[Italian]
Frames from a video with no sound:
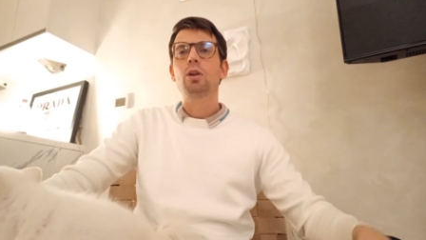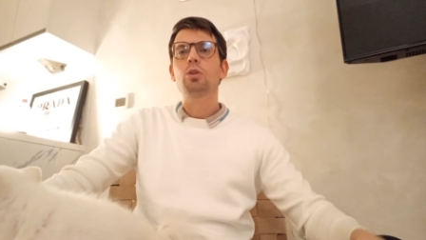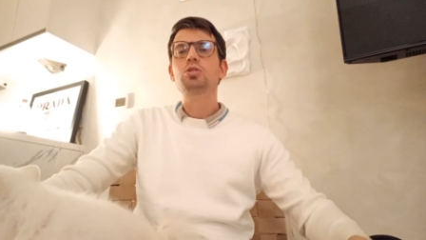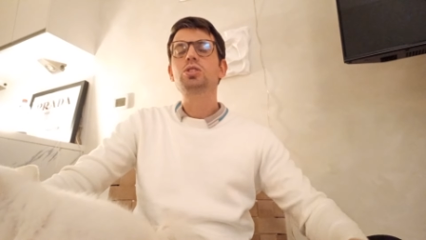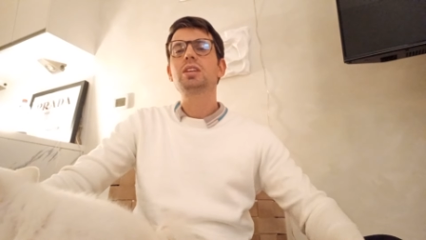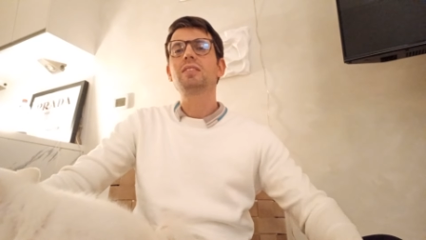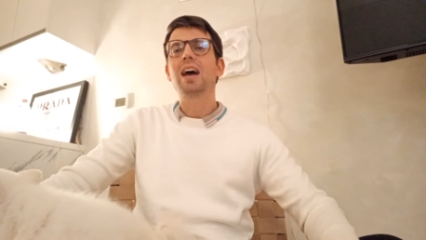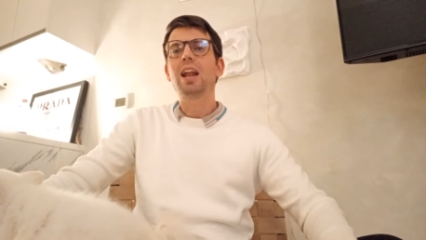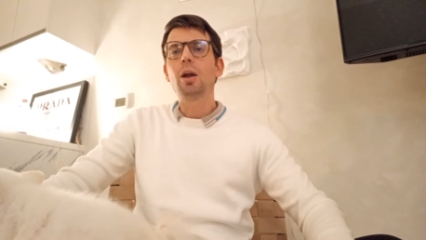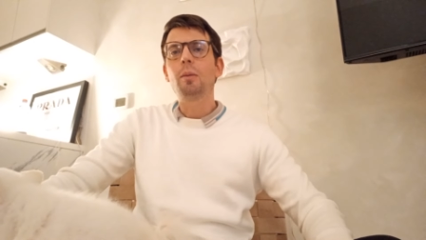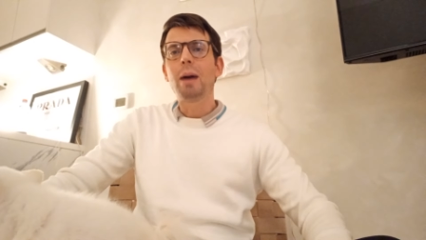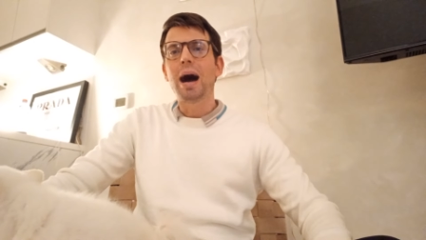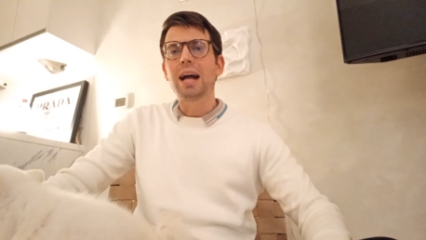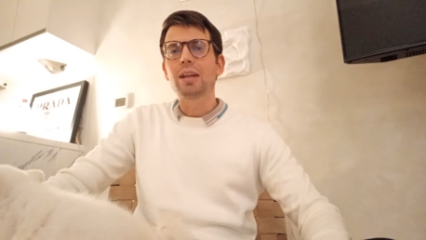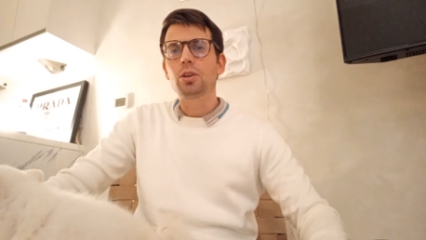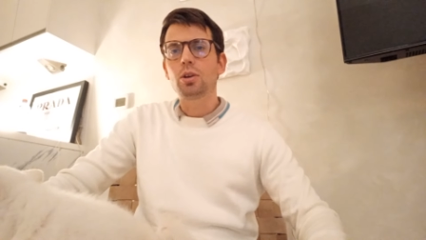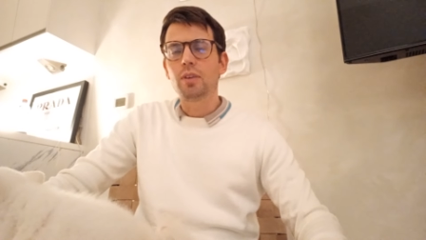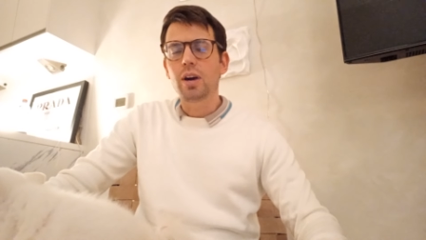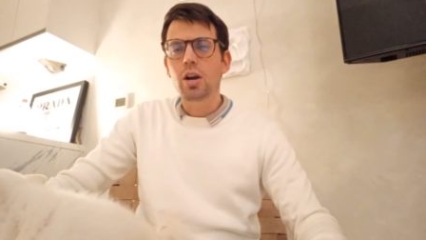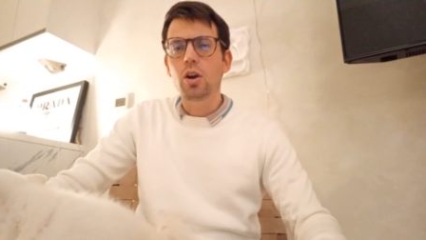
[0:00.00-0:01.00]
Lo Stivello
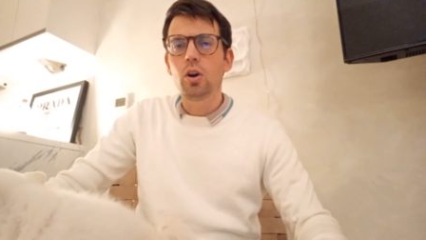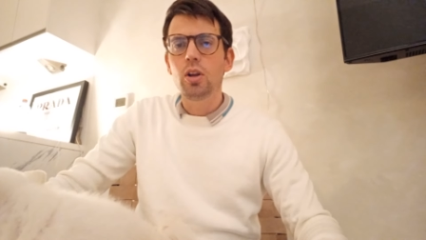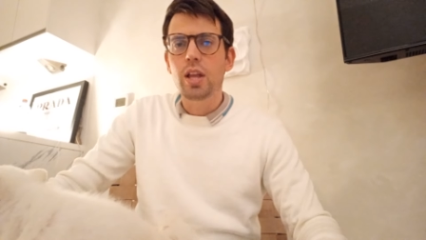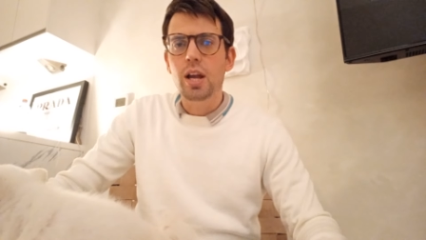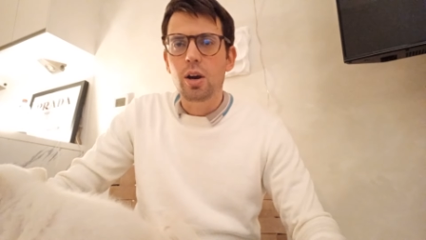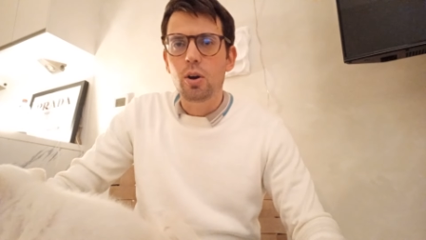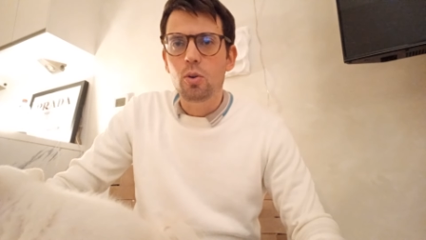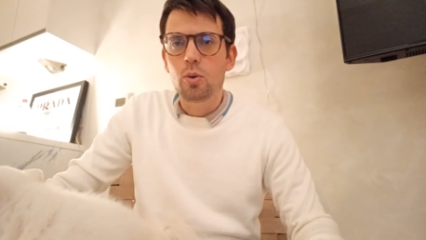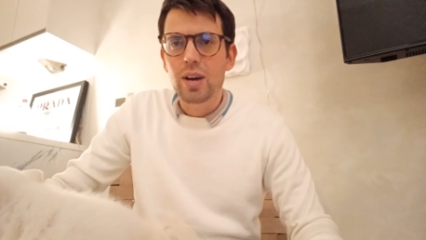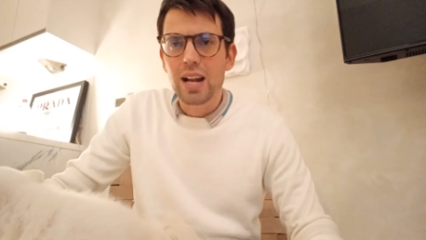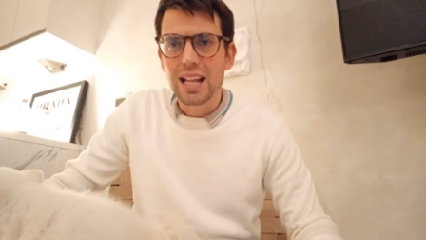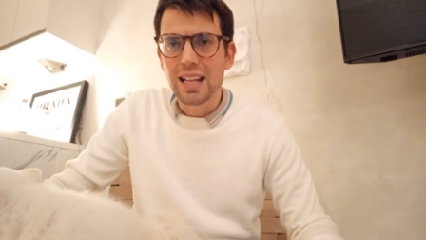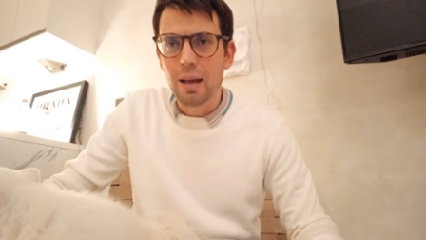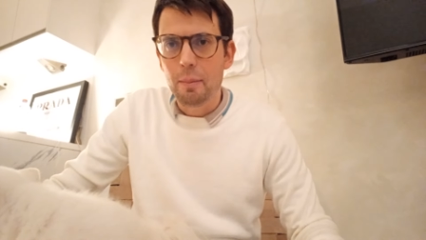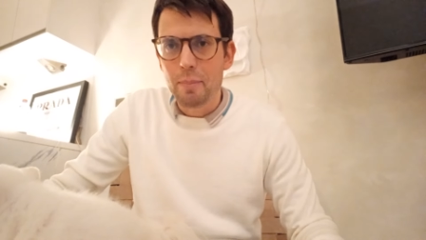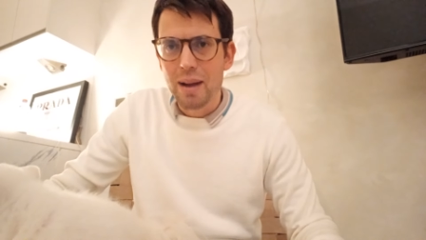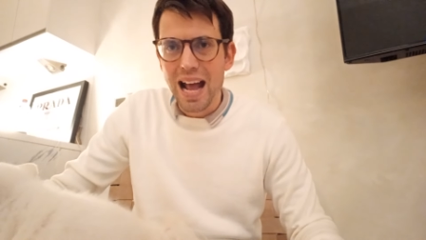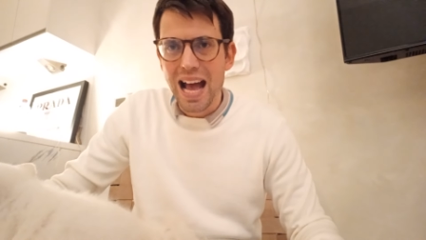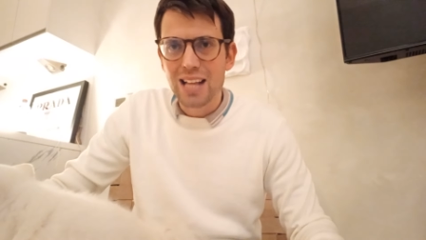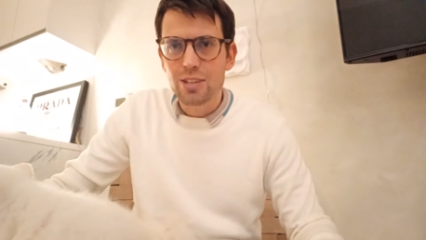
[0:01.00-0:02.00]
Magno va accoglie con un grande
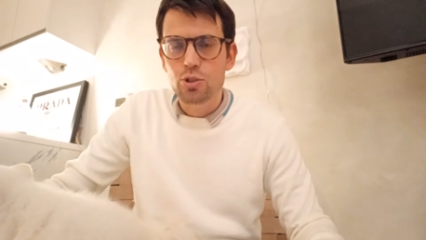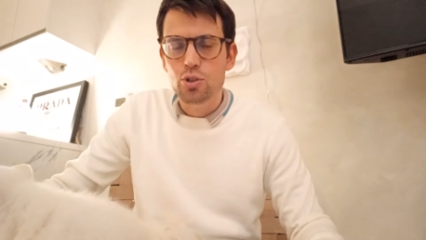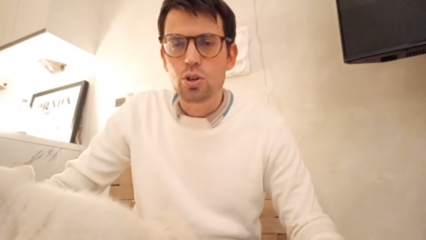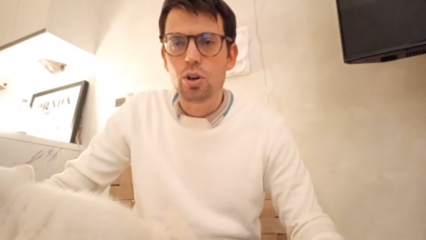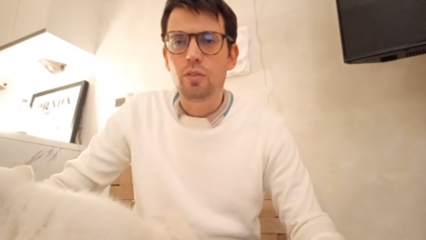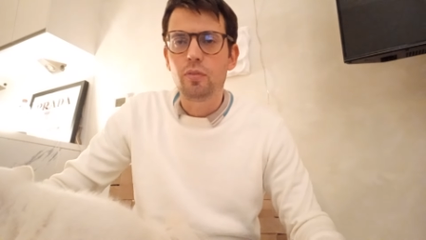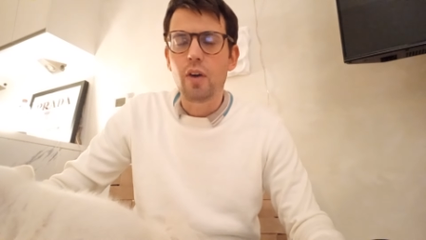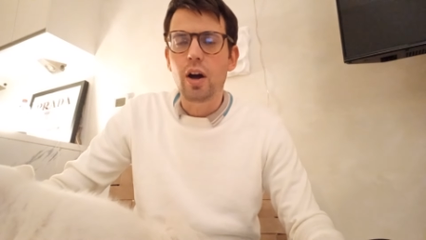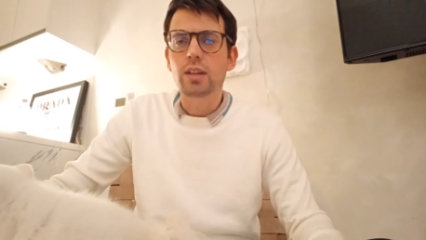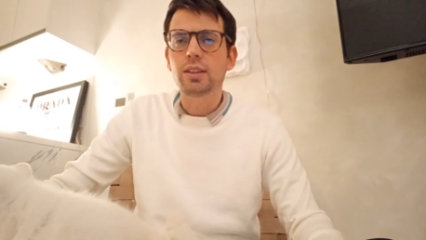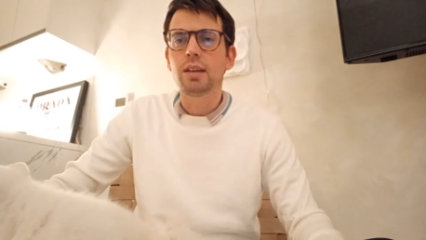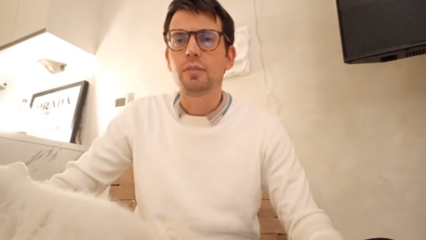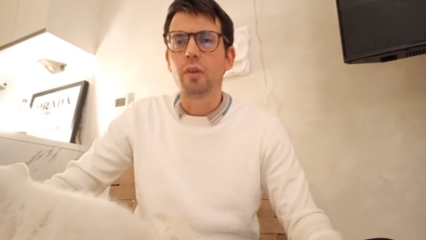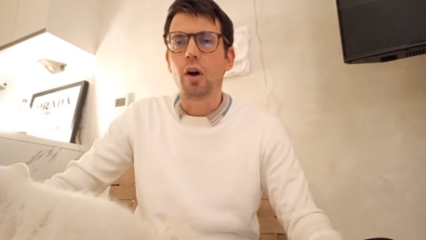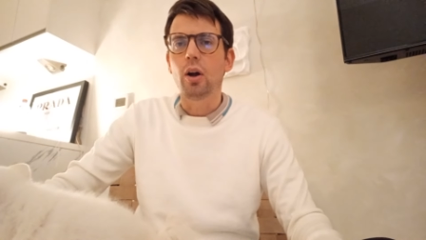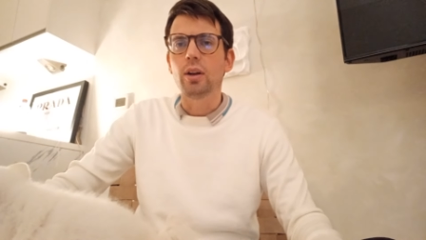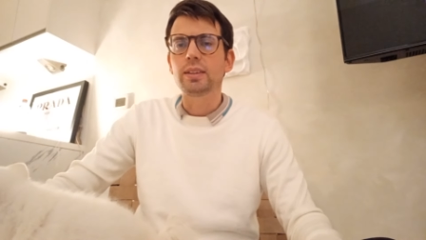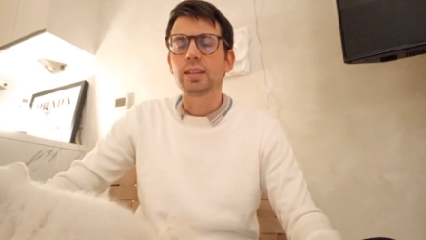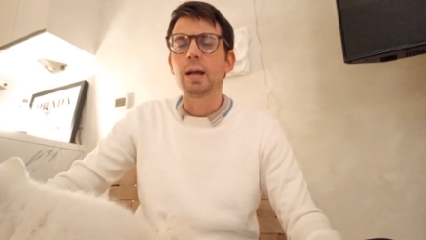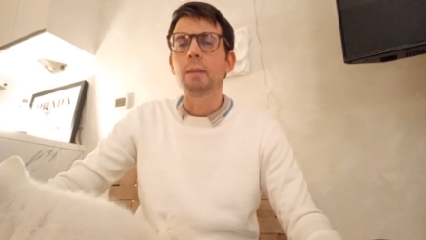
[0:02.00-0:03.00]
abbraccio, forte
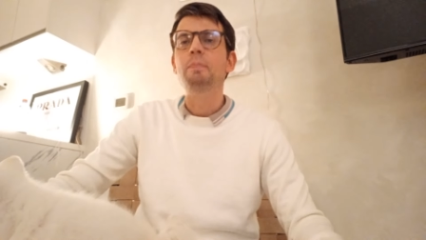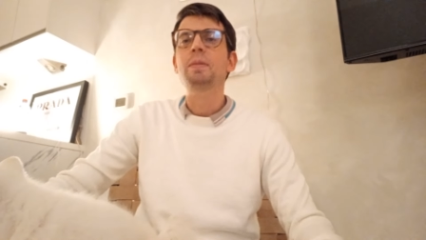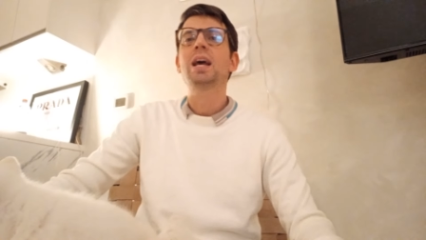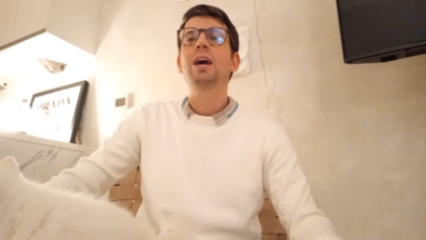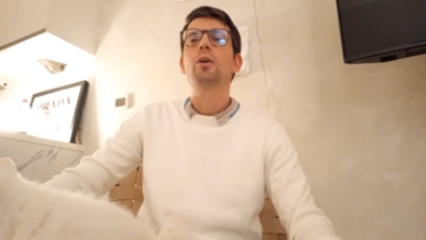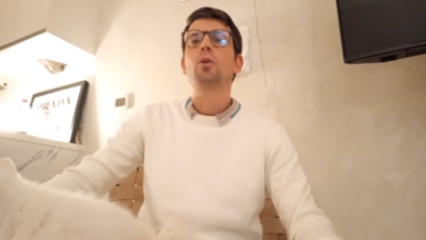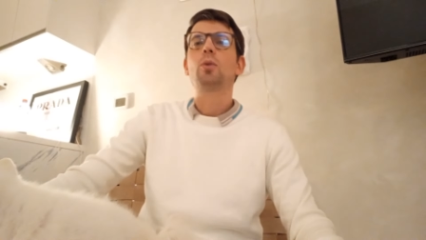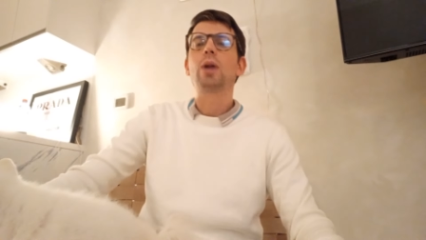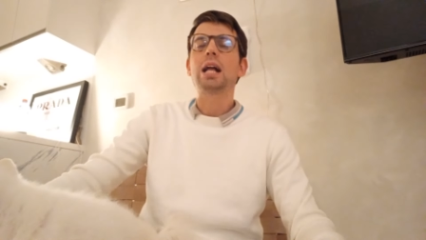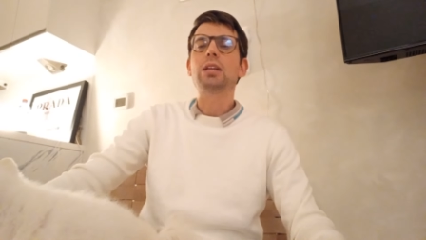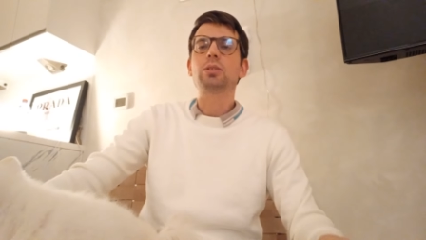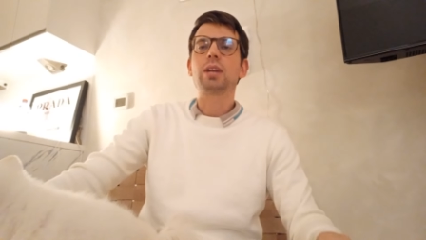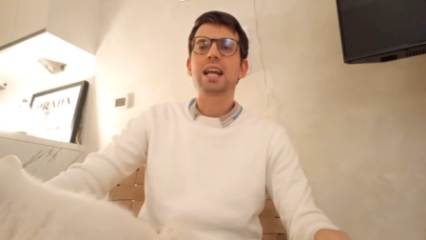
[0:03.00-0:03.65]
forte. Un altro